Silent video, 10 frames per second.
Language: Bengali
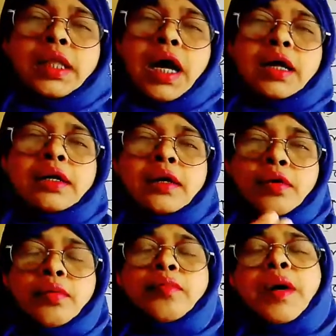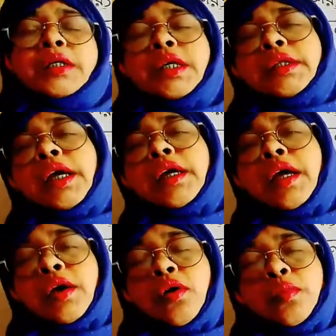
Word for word: তার ভাষাতেই এই